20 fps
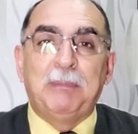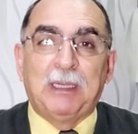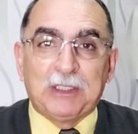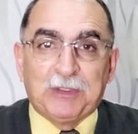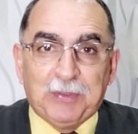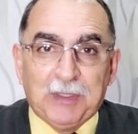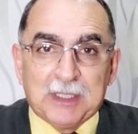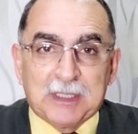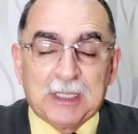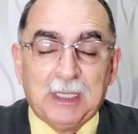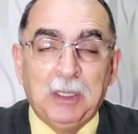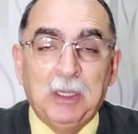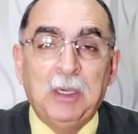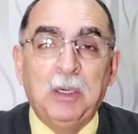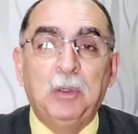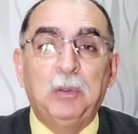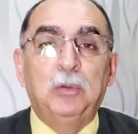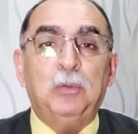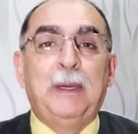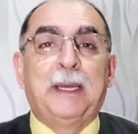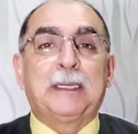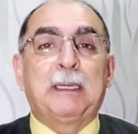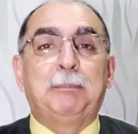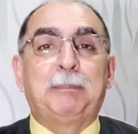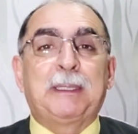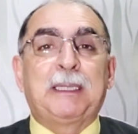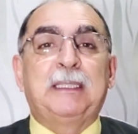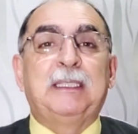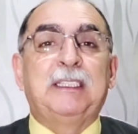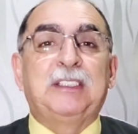Mas veja, um era
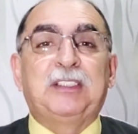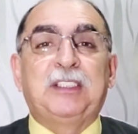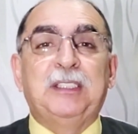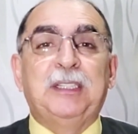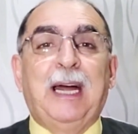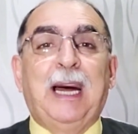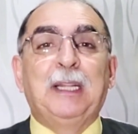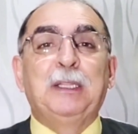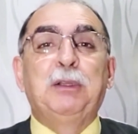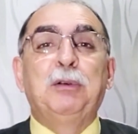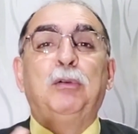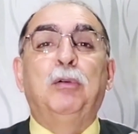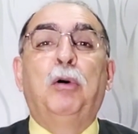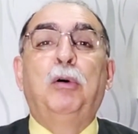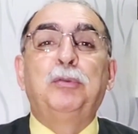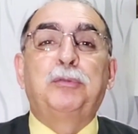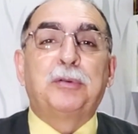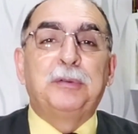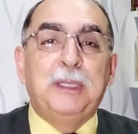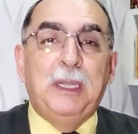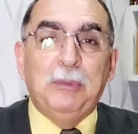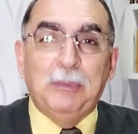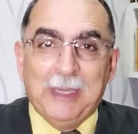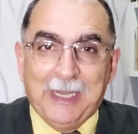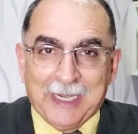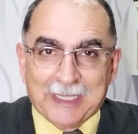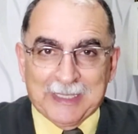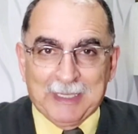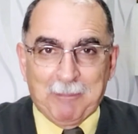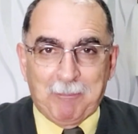predestinado e o outro não
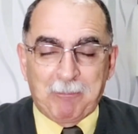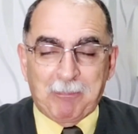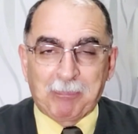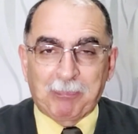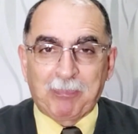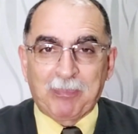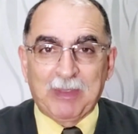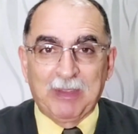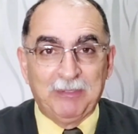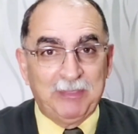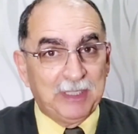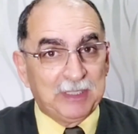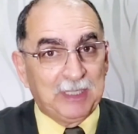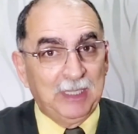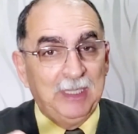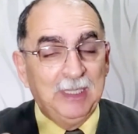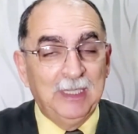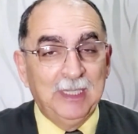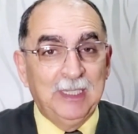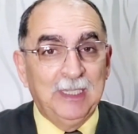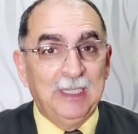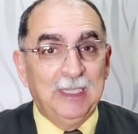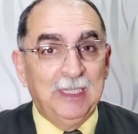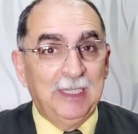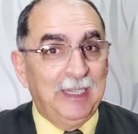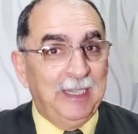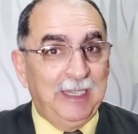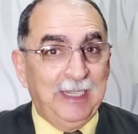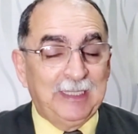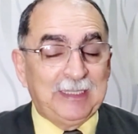era. Veja,
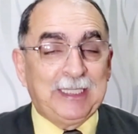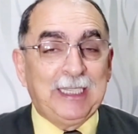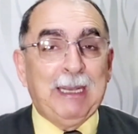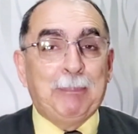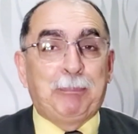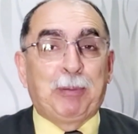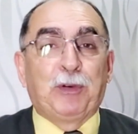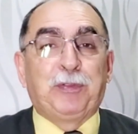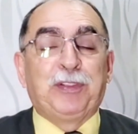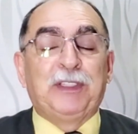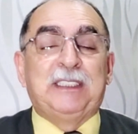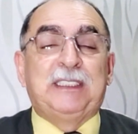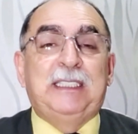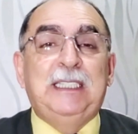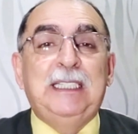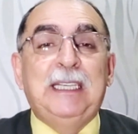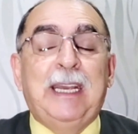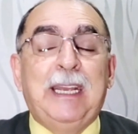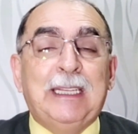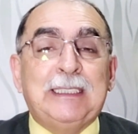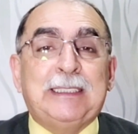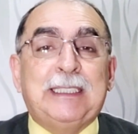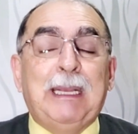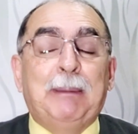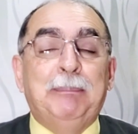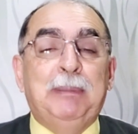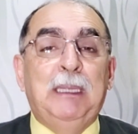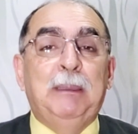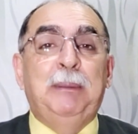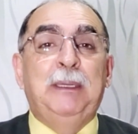essa é a profecia, essa é a
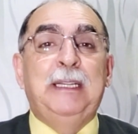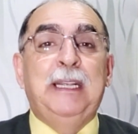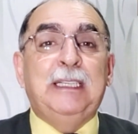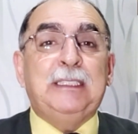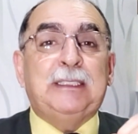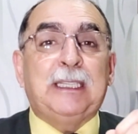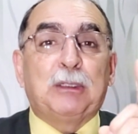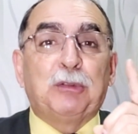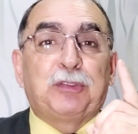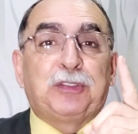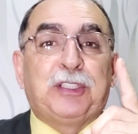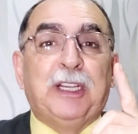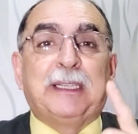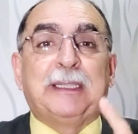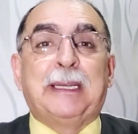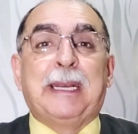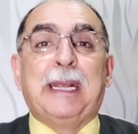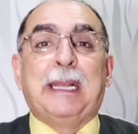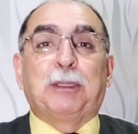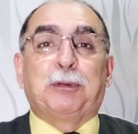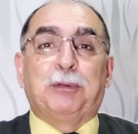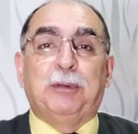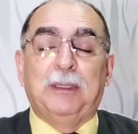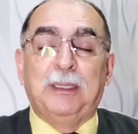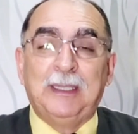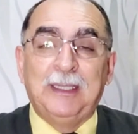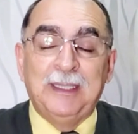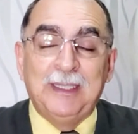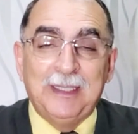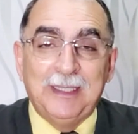Bíblia, e esse era o segredo
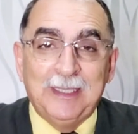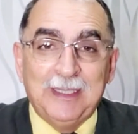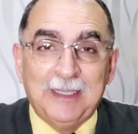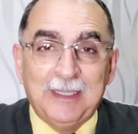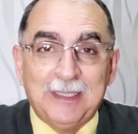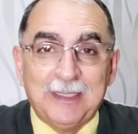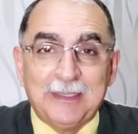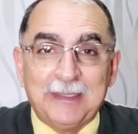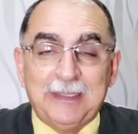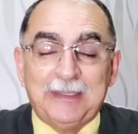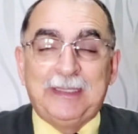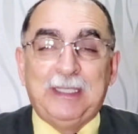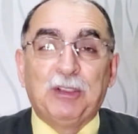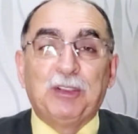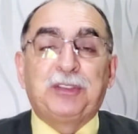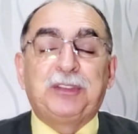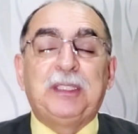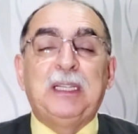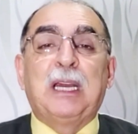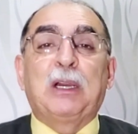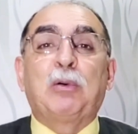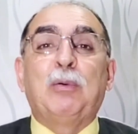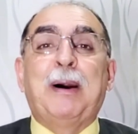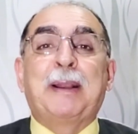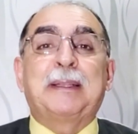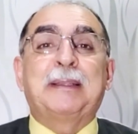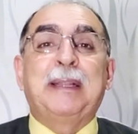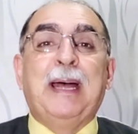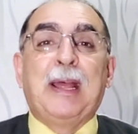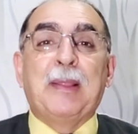que Deus tinha
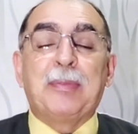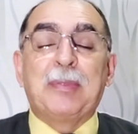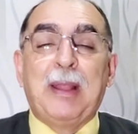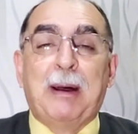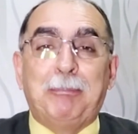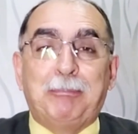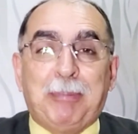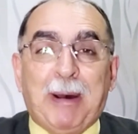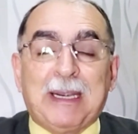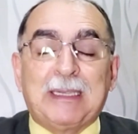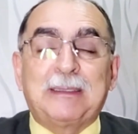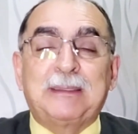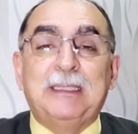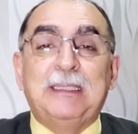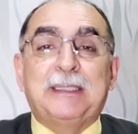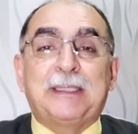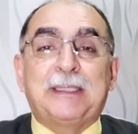guardado na parte de